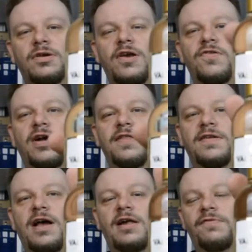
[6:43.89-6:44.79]
Ist doch ganz
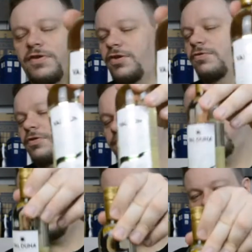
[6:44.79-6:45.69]
geil. Finde ich gut.
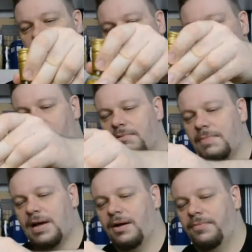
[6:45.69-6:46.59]
Kann man
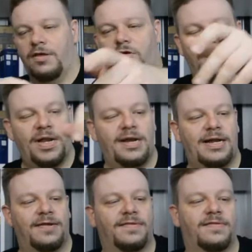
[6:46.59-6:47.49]
machen. Ist auch immer ein
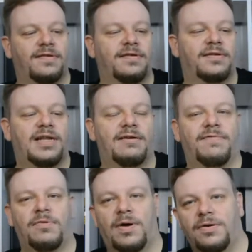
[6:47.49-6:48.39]
nettes äh, Ding,
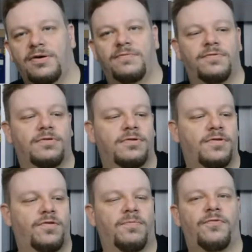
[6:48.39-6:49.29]
wenn du mal irgendwo
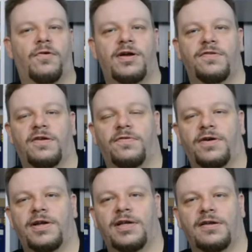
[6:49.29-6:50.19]
zum Freund, zu einer
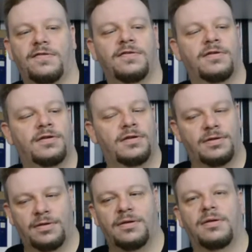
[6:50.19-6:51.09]
Freundin gehst
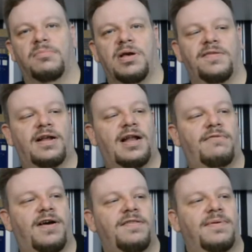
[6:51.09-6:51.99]
bringst den
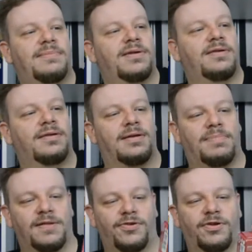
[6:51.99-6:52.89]
kleinen Weißwein mit, dann
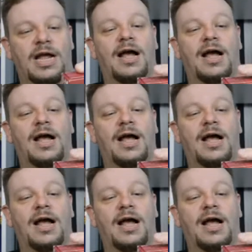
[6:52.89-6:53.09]
passt er schon.